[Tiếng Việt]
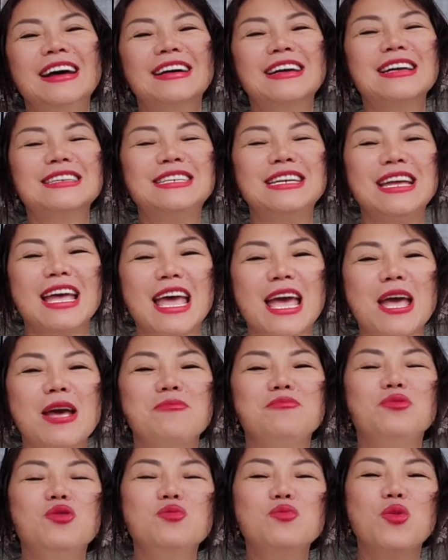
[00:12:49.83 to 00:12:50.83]
các chị
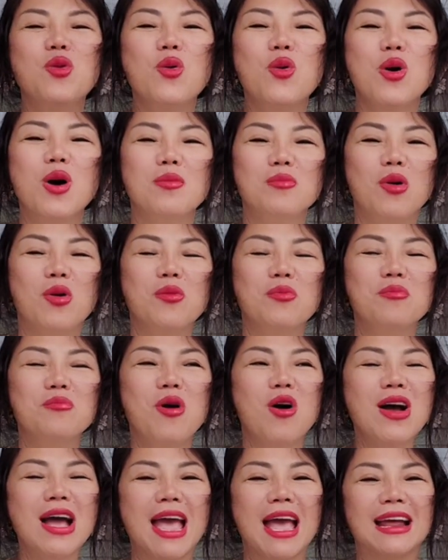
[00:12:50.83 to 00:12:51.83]
em muốn mua một
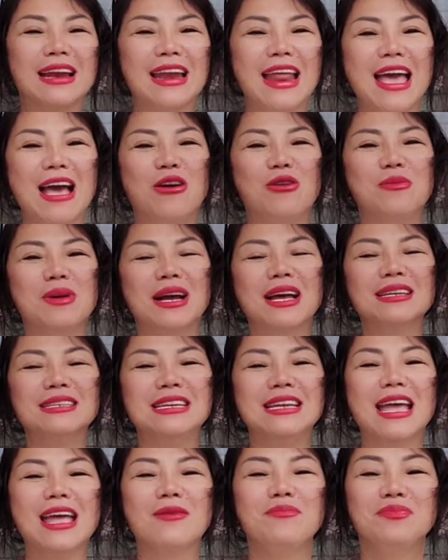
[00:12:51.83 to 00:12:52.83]
món hàng nào mà các
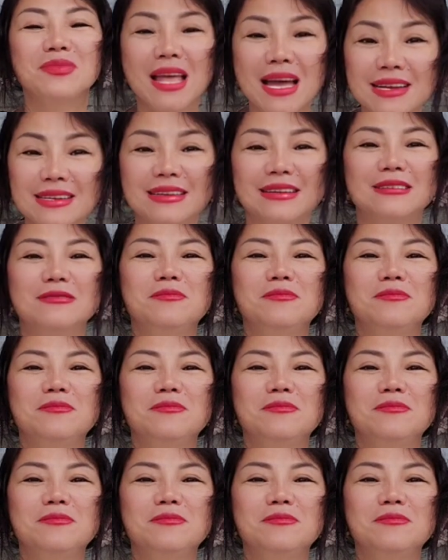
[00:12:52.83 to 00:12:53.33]
chị em thích